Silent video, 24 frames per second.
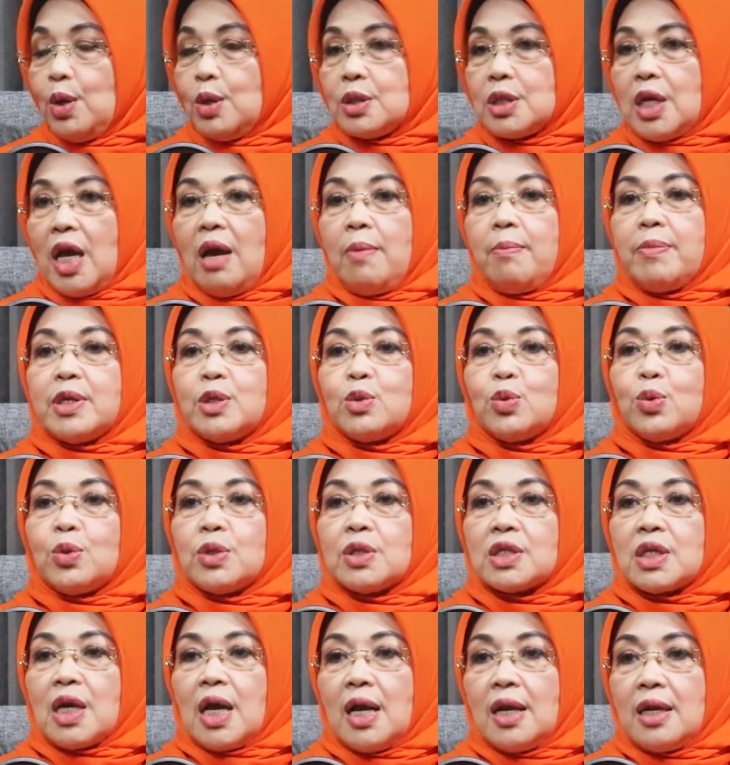saya bersyukur
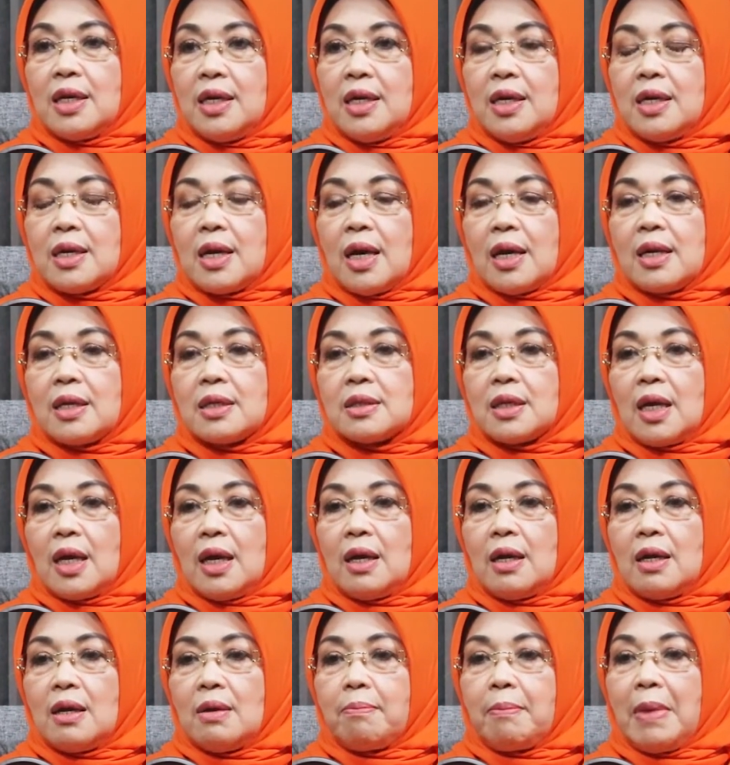sekali karena
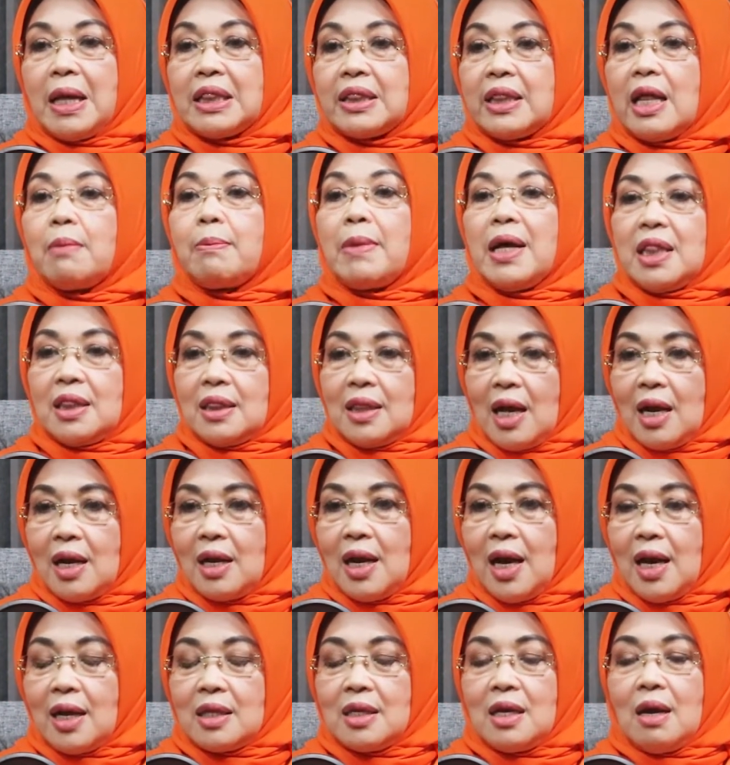saya mantan mantan,
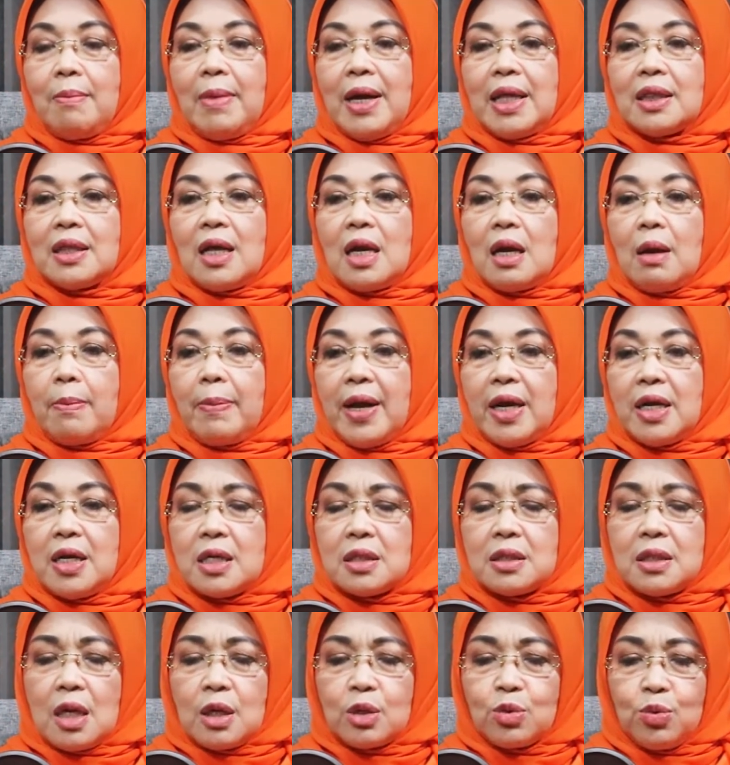artinya mantan kepala
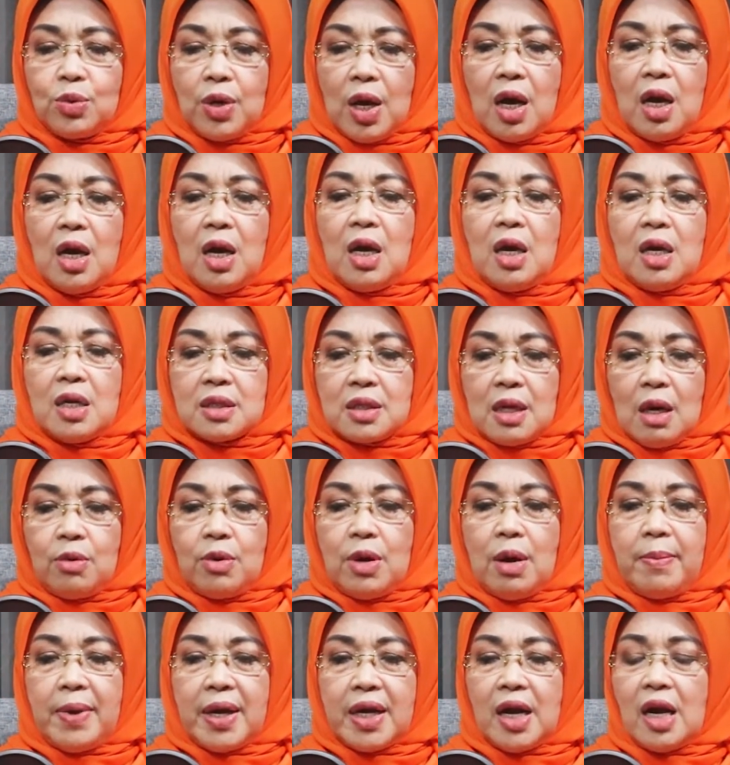dinas yang sudah saya
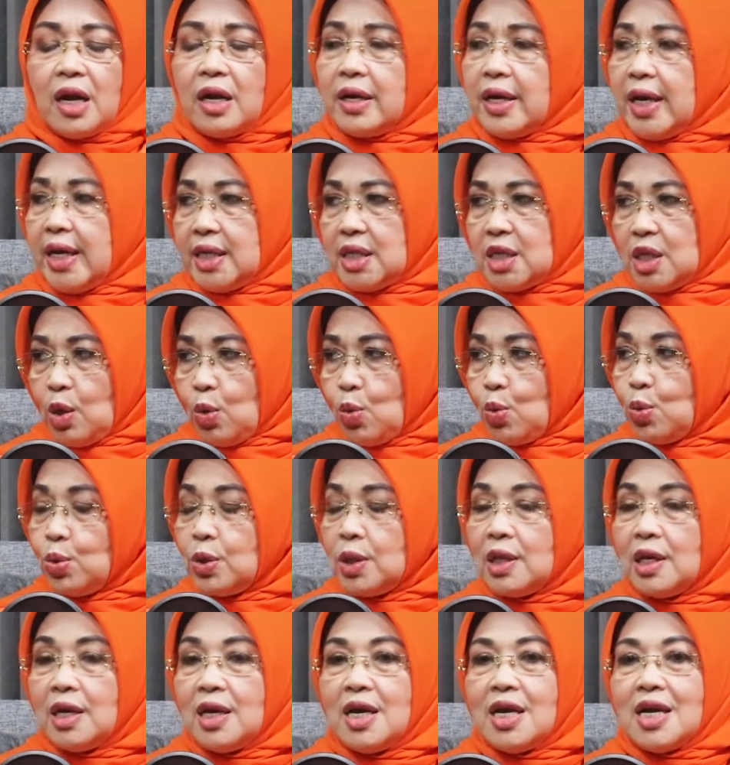sudah mengenal Grace
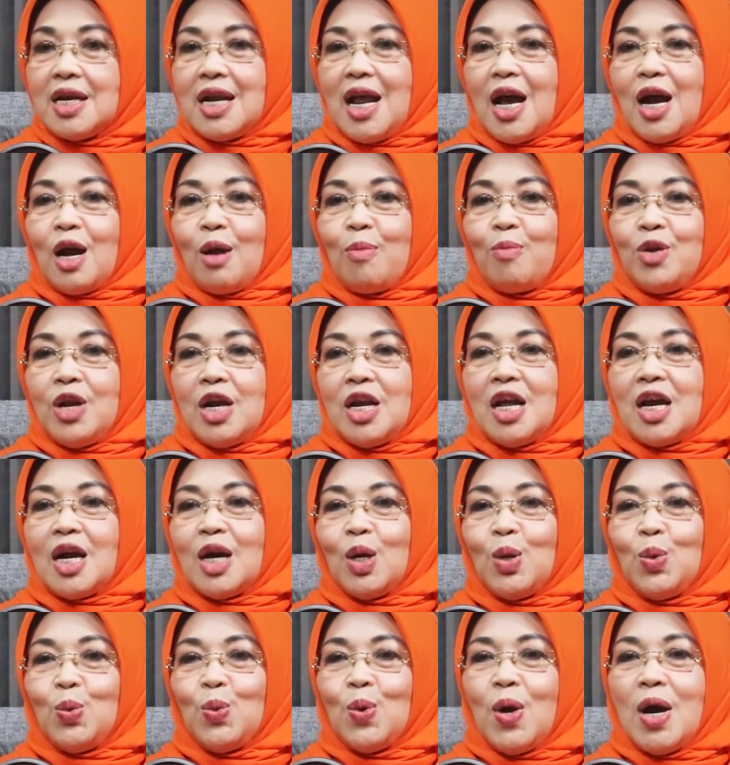Ruth. Nah kemudian yang
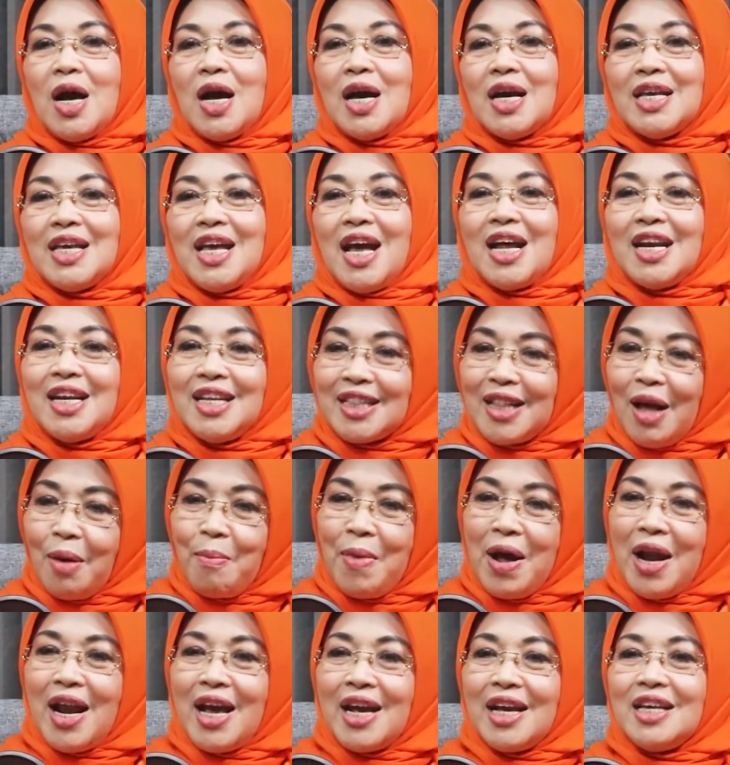kedua ya
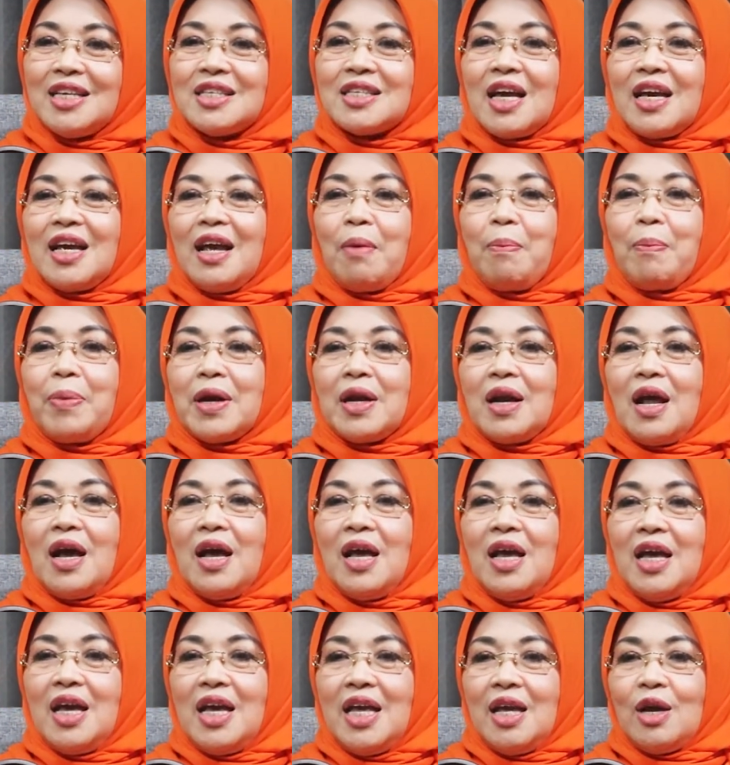ditambah lagi saya pernah
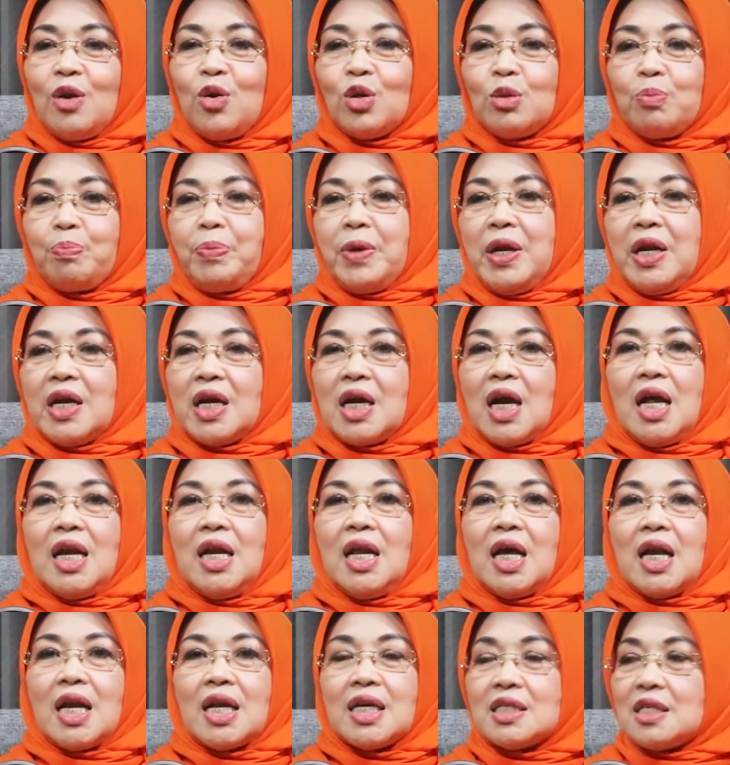ikut
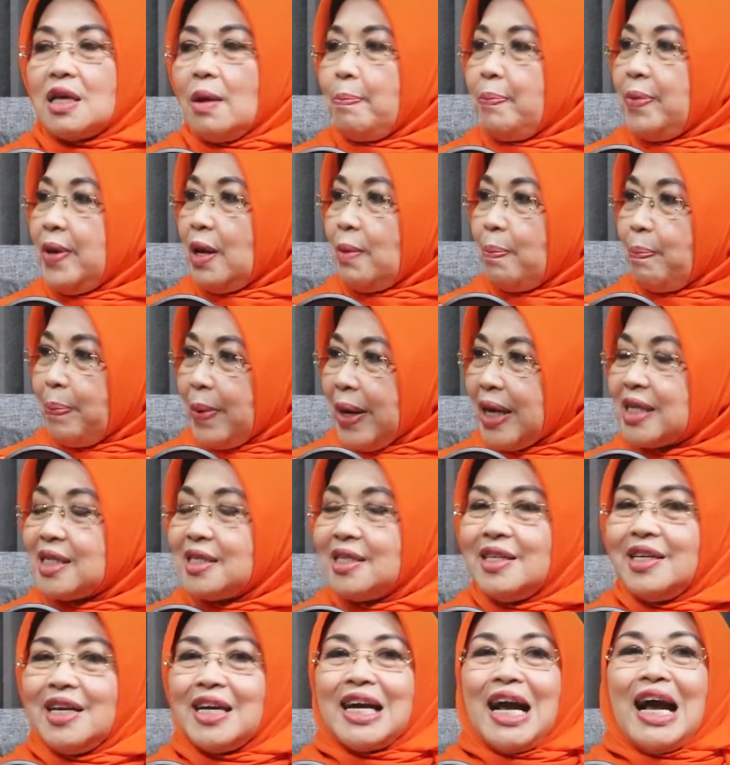pilkada rasa pilpres
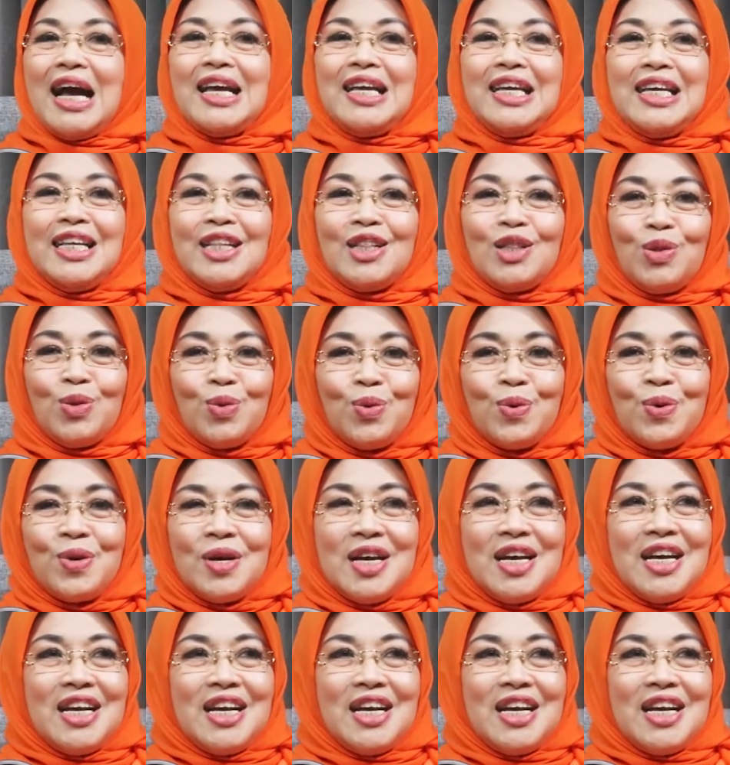di DKI itu